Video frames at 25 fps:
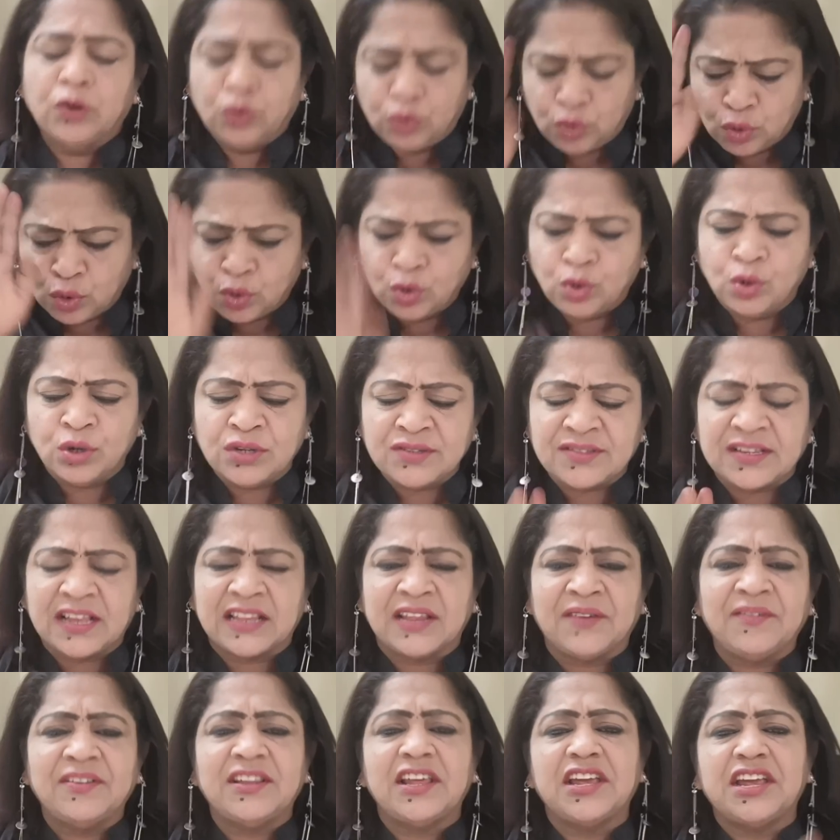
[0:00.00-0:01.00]
நூறு
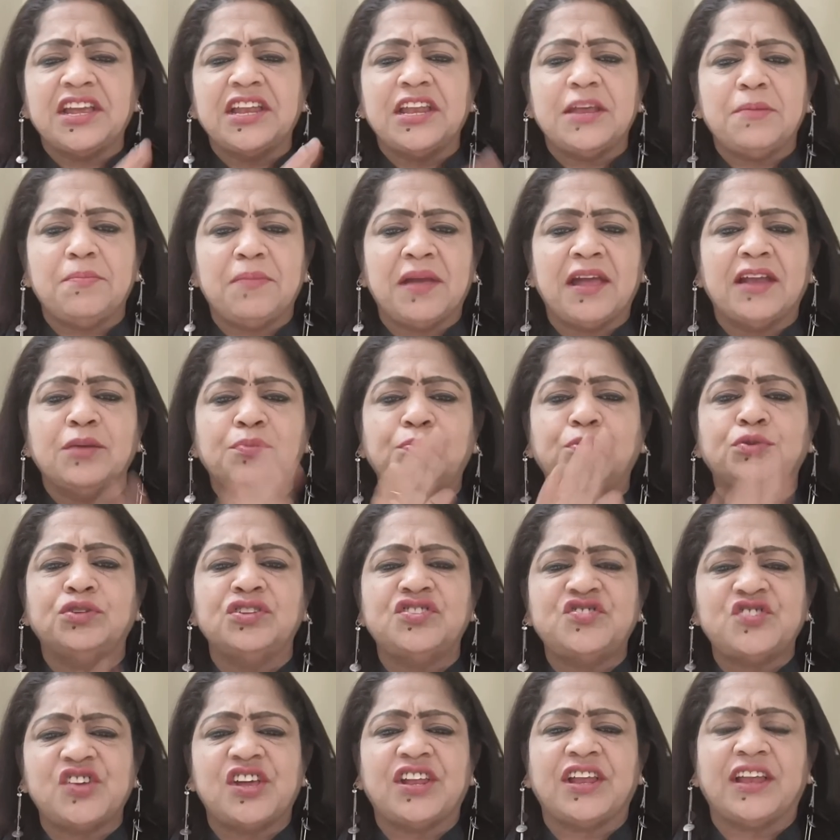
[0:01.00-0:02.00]
சதவீதம் இனிமேலும்
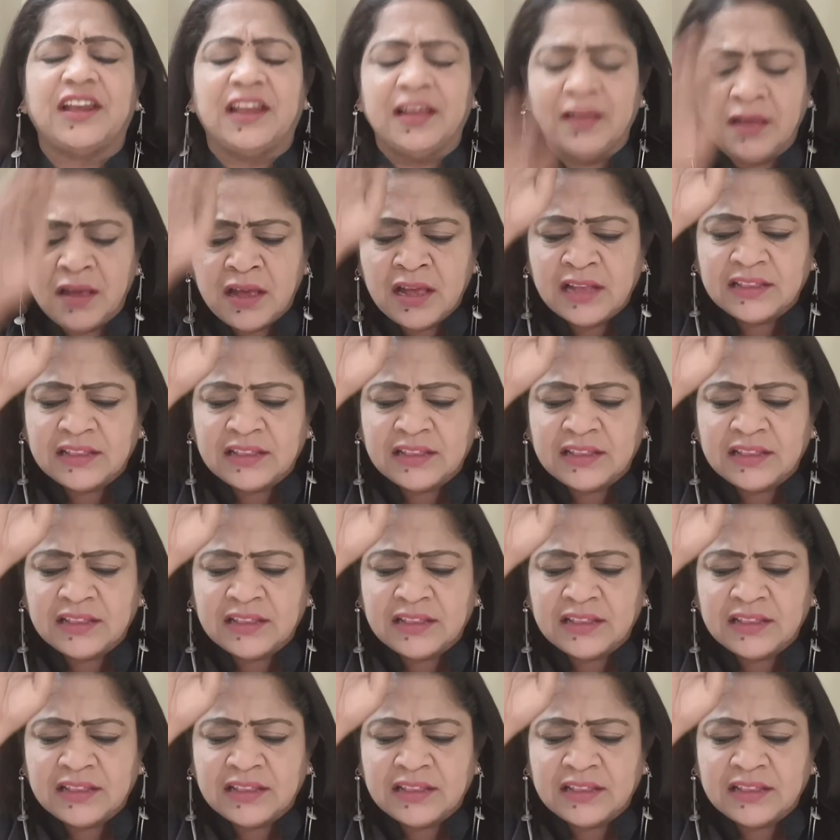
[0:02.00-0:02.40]
புதுச்சேரியில